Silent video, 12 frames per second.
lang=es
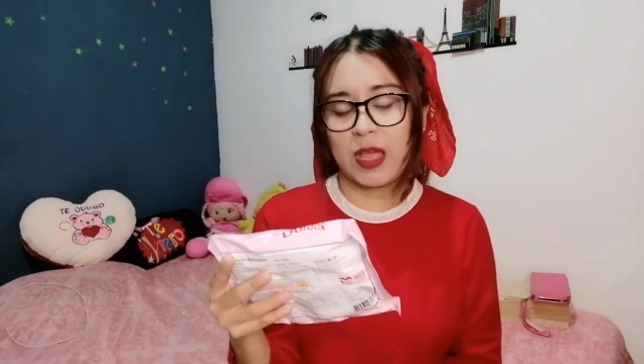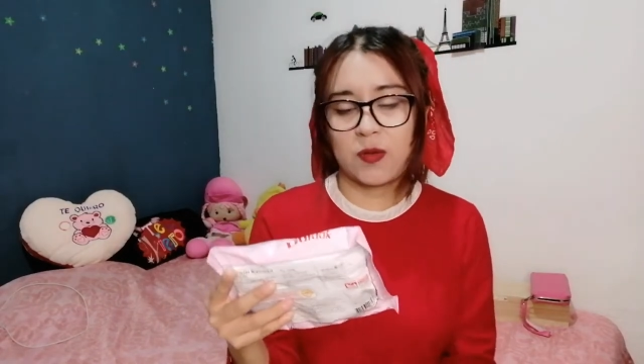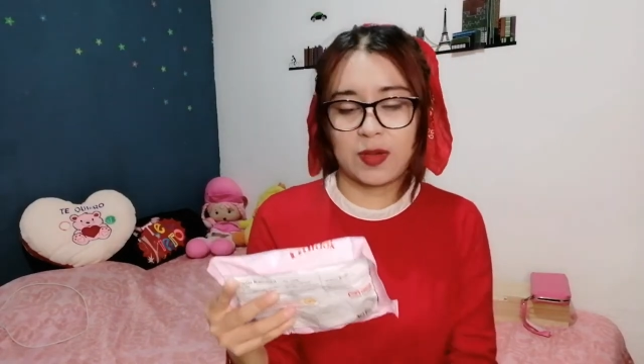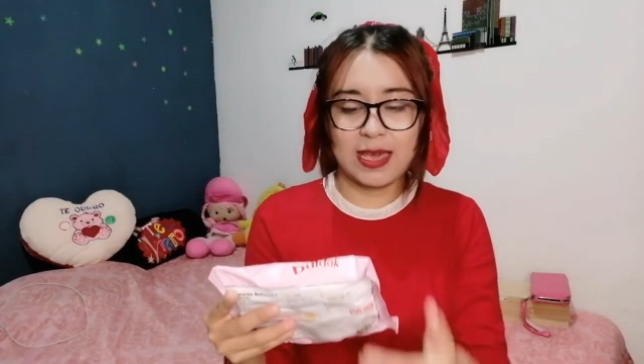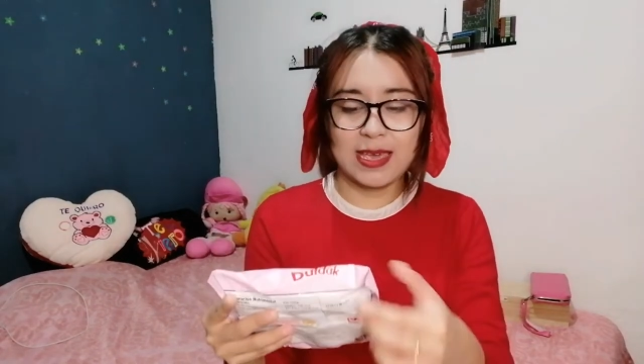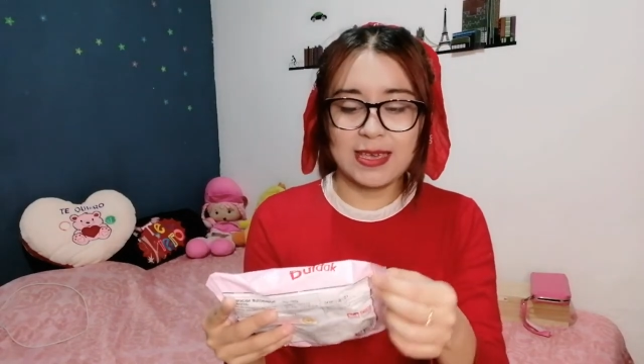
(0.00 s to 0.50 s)

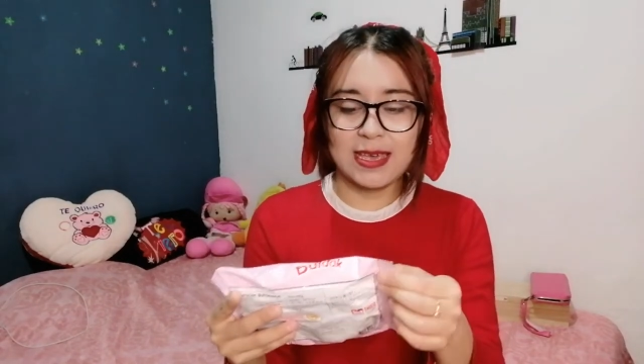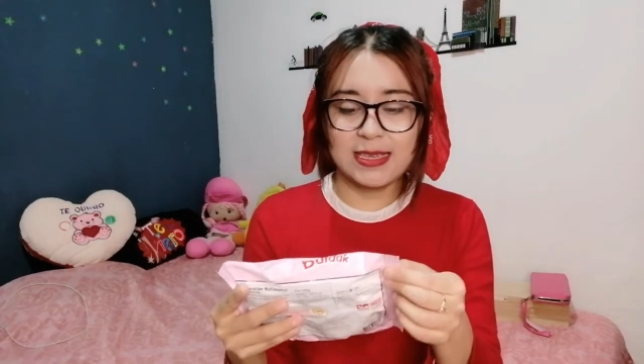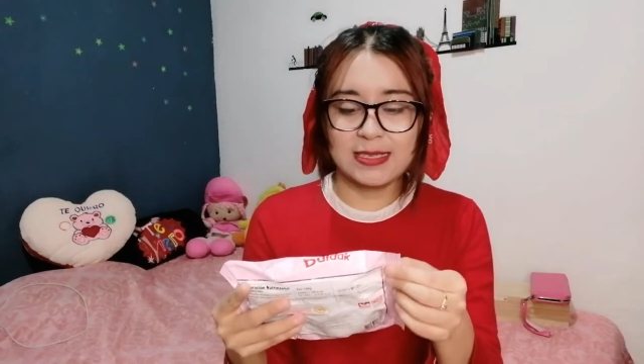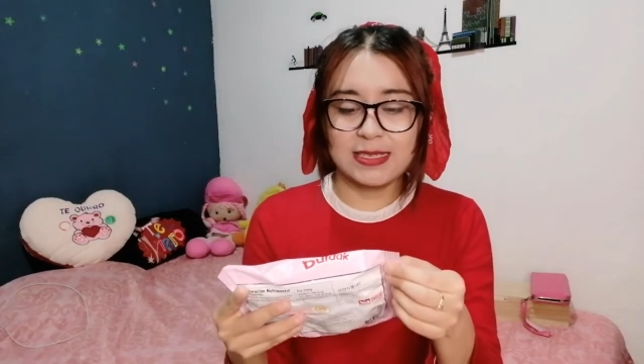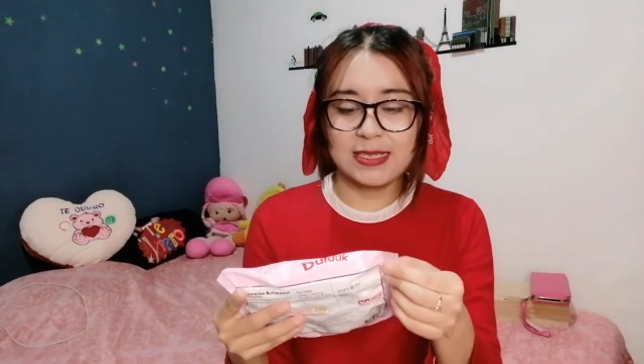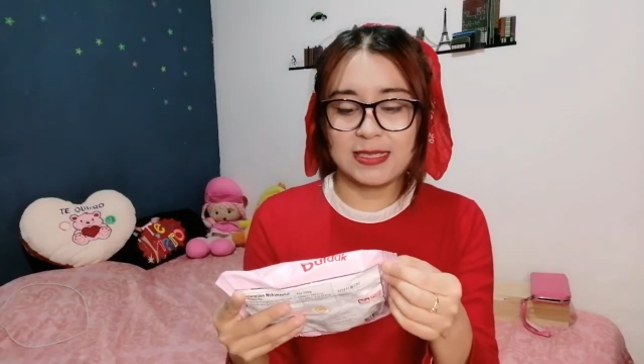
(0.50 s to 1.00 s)
Ok,
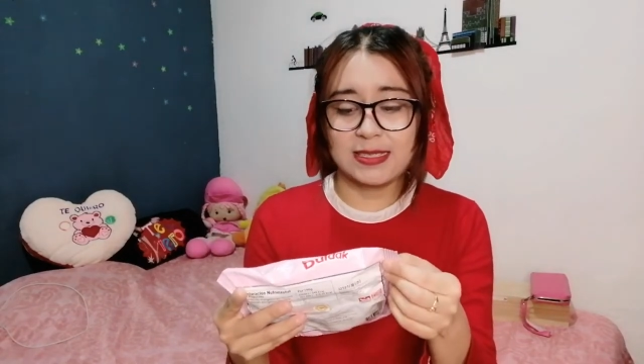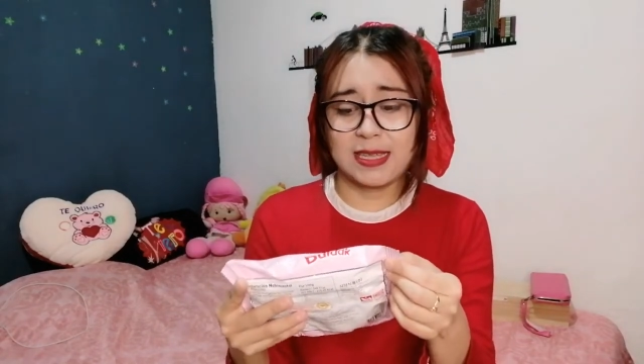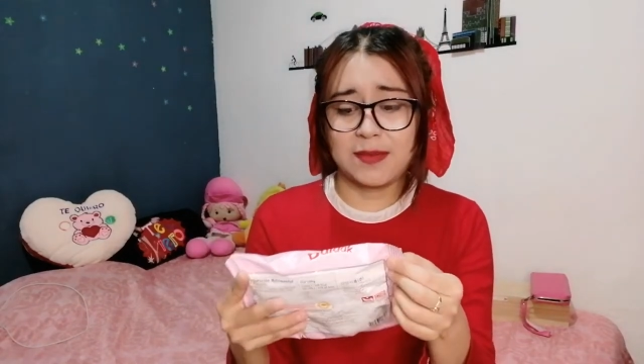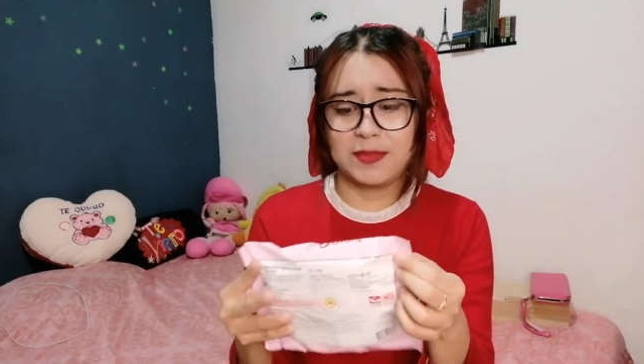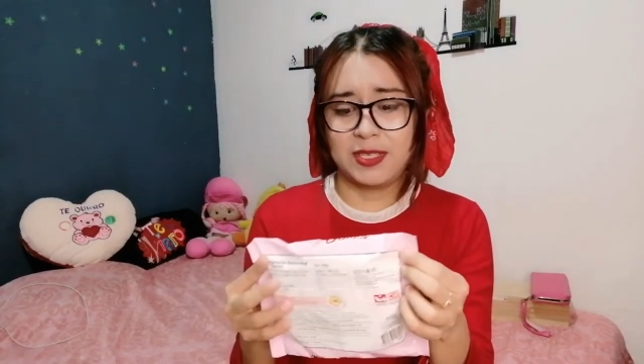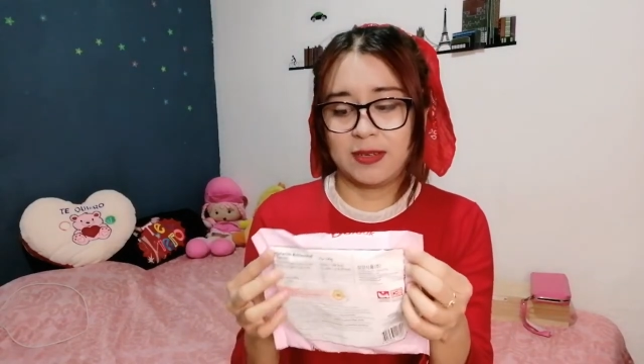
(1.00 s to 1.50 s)
es de
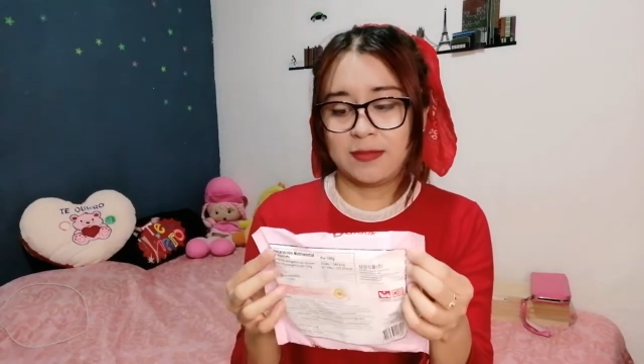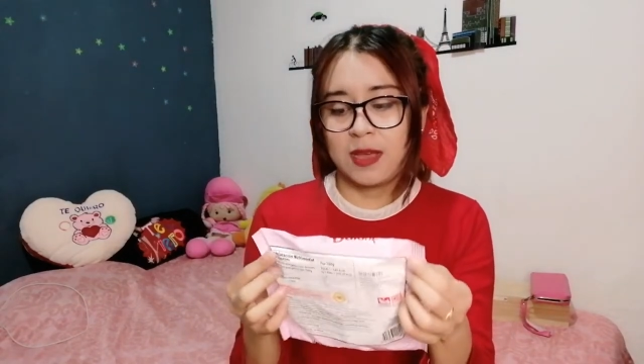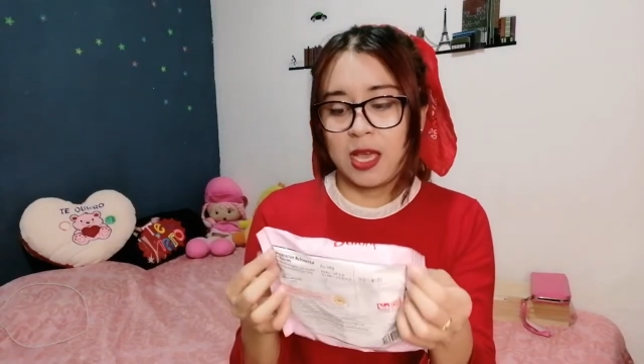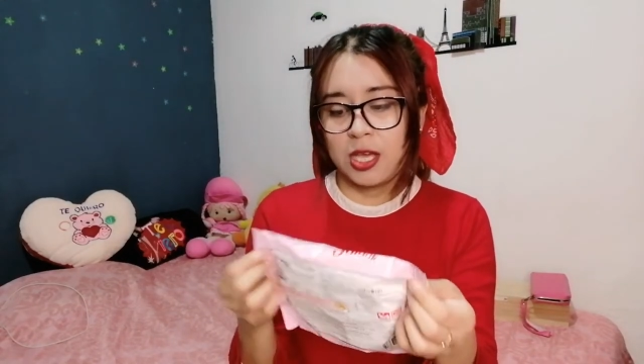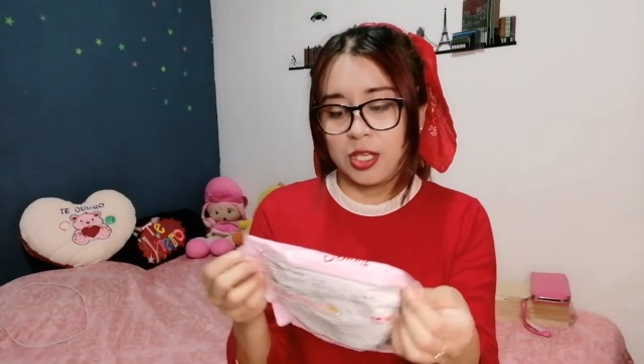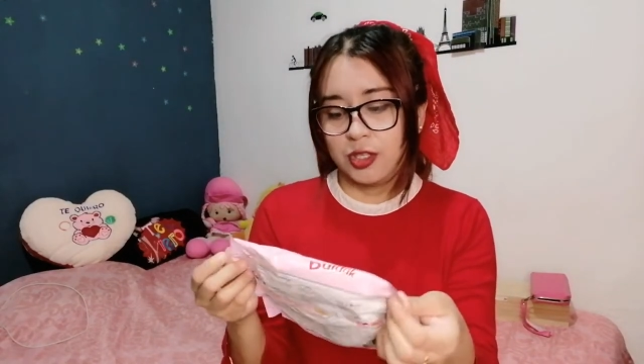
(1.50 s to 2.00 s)
Samyang.
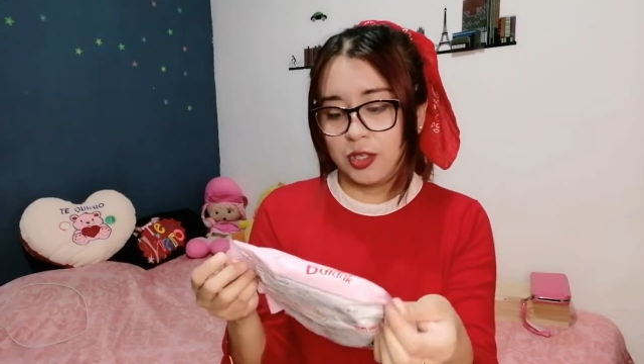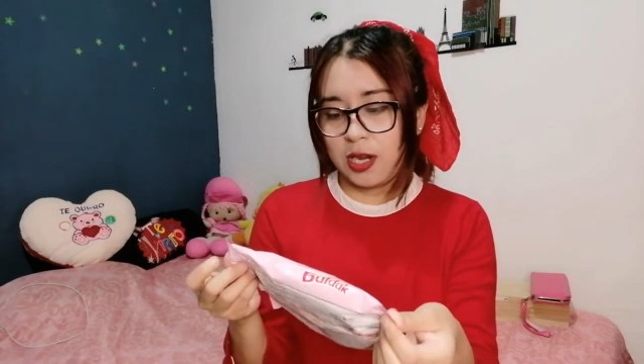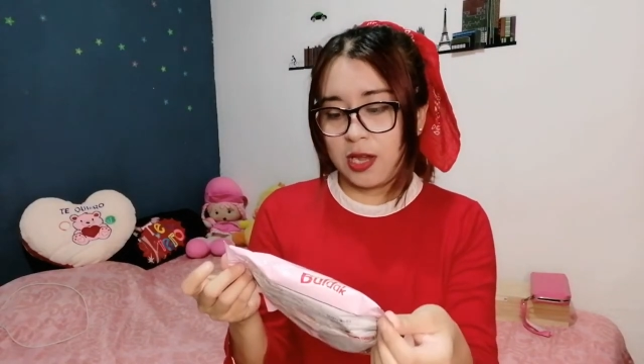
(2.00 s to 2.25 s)
Yo